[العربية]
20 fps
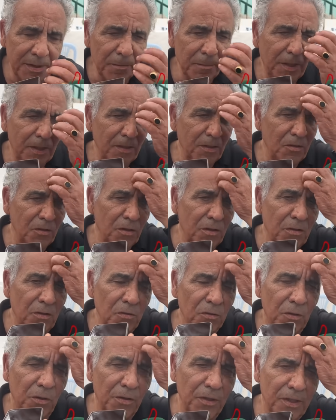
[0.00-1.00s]
معناتها
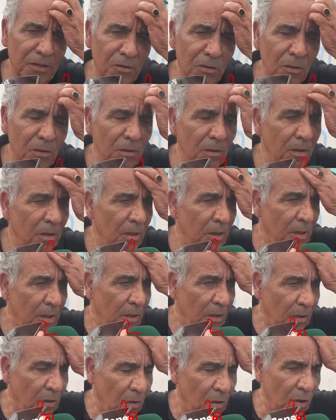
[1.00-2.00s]
نشكر الناس الكل
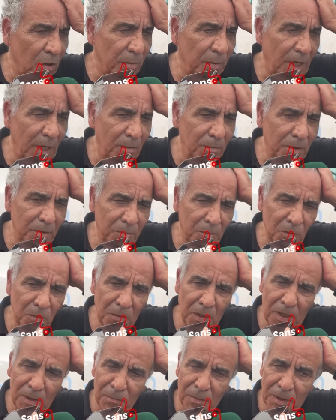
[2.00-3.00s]
قربة عملت
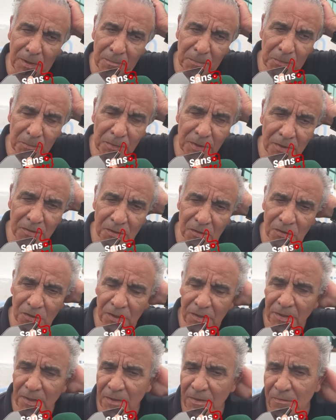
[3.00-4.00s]
مقابلة ممتازة
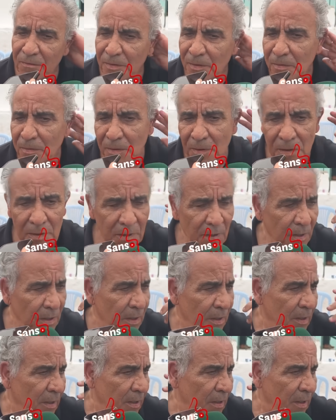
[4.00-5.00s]
جدا فهمتني
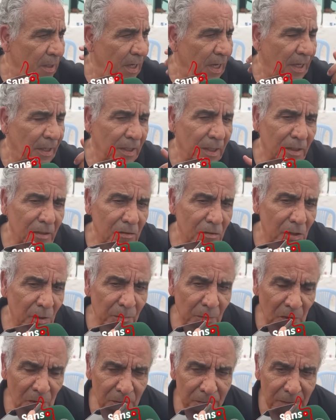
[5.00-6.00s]
احنا جي
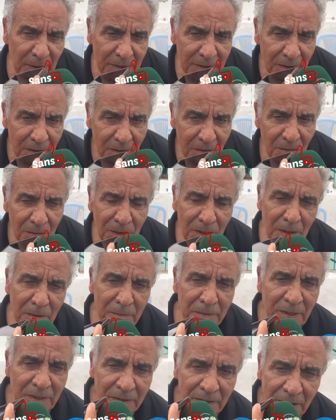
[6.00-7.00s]
بونس معناتها كنا
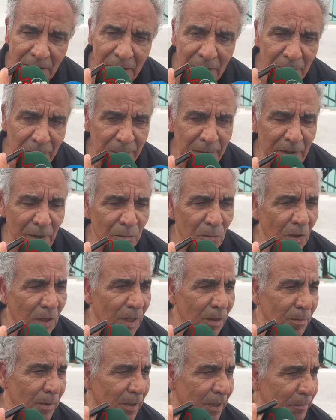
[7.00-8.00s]
معناتها عملنا
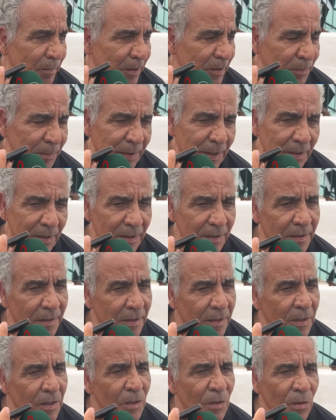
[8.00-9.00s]
مقابلة لاباس بها
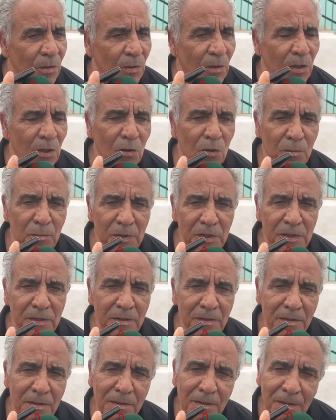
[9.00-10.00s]
ولو
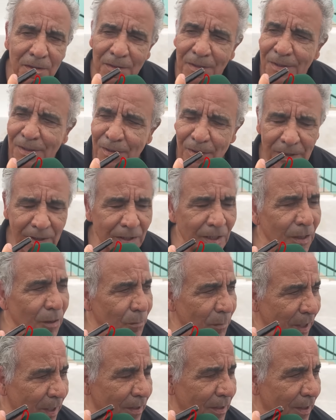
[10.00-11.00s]
مش لكن
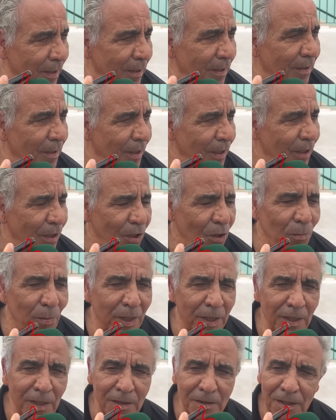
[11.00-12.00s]
معناتها
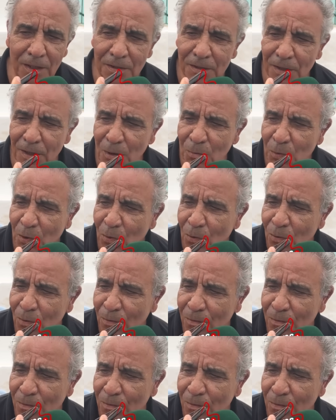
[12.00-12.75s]
البقية تأتي كما يقولوا